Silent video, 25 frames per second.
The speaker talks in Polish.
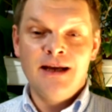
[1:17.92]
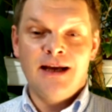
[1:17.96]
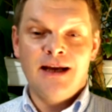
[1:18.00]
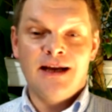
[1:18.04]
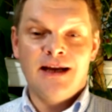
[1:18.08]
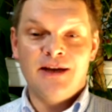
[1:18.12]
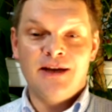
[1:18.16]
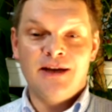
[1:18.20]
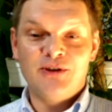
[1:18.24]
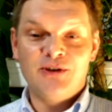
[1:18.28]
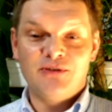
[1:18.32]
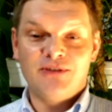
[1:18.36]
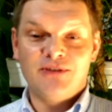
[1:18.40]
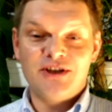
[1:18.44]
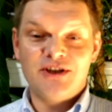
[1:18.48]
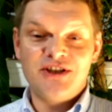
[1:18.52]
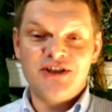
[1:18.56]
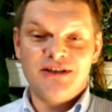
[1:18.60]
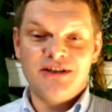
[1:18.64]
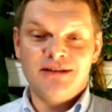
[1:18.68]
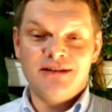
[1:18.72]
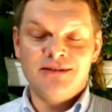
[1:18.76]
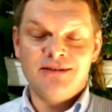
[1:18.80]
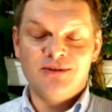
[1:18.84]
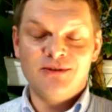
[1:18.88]
To właśnie
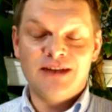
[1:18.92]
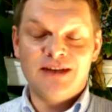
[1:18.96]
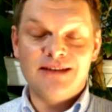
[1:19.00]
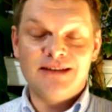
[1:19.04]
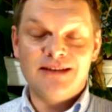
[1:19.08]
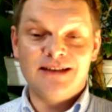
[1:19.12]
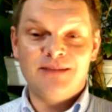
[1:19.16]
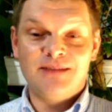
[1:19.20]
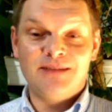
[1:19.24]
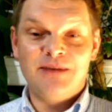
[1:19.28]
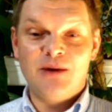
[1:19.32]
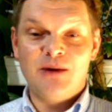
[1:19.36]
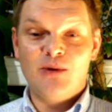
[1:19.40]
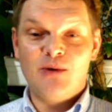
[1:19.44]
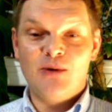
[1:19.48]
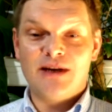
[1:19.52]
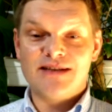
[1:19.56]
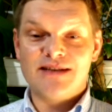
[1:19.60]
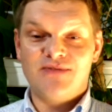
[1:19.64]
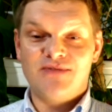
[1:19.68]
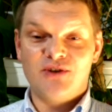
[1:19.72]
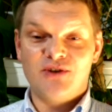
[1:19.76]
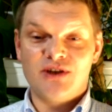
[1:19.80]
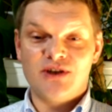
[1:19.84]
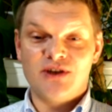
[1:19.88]
ten dodatek białka
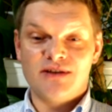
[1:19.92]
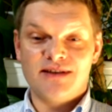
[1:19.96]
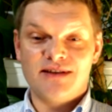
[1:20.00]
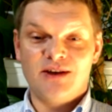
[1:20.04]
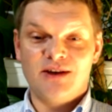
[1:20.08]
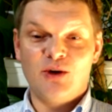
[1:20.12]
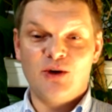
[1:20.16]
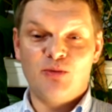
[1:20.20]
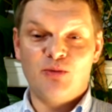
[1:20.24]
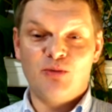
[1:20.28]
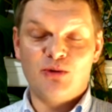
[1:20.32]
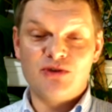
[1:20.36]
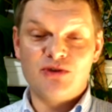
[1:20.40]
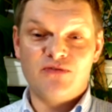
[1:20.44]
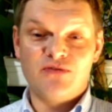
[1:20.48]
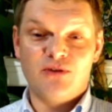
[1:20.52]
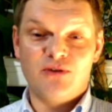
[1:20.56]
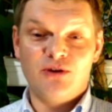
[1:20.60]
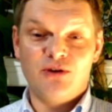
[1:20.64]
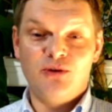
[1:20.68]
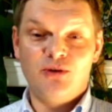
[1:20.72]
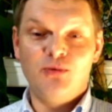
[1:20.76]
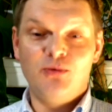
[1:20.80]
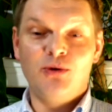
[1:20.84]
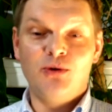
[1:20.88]
zwierzęcego
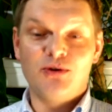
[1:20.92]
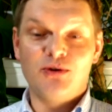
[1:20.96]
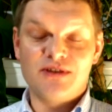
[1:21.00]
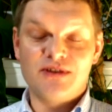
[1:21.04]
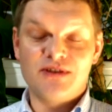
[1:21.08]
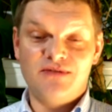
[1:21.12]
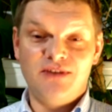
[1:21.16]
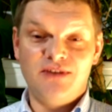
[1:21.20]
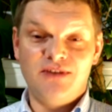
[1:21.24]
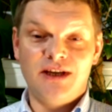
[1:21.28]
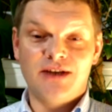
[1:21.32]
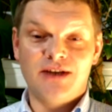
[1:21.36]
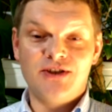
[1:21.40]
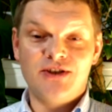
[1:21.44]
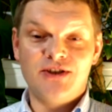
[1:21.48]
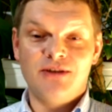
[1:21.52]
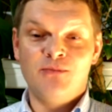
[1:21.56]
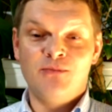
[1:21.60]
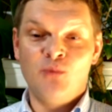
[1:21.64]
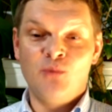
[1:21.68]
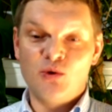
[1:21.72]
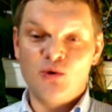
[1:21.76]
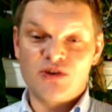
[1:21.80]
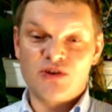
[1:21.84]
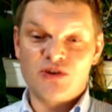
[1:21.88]
pozwolił rozwijać
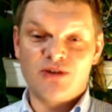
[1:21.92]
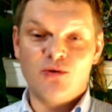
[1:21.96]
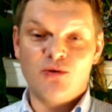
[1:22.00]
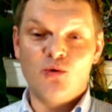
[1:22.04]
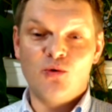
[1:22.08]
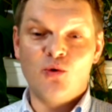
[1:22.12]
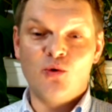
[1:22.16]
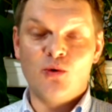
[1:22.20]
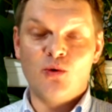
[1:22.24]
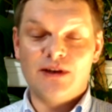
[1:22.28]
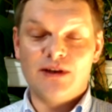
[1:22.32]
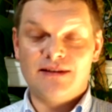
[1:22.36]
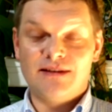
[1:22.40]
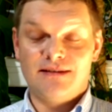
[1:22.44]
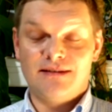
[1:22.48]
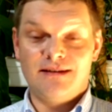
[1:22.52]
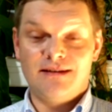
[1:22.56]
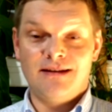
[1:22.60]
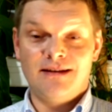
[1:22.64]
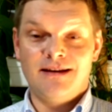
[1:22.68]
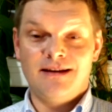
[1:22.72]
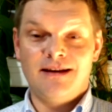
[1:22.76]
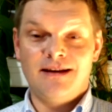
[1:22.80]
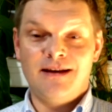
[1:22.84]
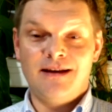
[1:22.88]
mózg, układ
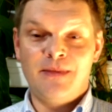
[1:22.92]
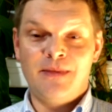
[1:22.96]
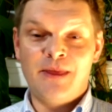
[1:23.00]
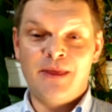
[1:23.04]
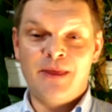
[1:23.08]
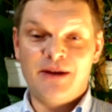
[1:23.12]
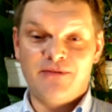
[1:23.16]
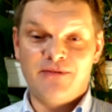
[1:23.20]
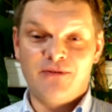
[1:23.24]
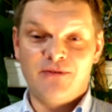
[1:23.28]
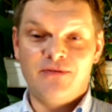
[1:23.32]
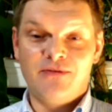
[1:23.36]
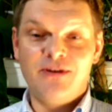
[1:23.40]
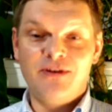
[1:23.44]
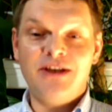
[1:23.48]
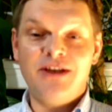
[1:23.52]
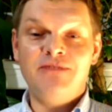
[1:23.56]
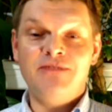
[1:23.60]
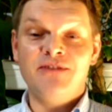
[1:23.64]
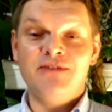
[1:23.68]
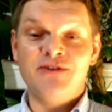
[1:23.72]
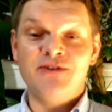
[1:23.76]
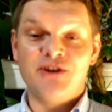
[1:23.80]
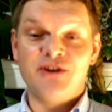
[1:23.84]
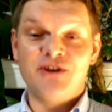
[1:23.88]
nerwowy i
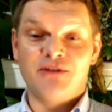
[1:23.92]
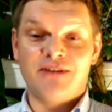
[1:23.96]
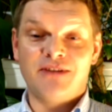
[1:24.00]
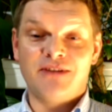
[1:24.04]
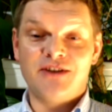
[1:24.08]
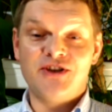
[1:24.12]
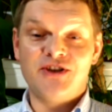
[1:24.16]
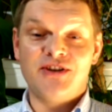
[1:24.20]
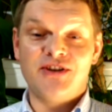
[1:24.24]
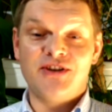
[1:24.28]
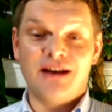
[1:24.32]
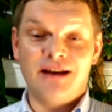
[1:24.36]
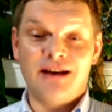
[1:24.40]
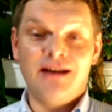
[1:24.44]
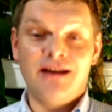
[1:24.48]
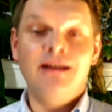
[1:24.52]
wędrować dalej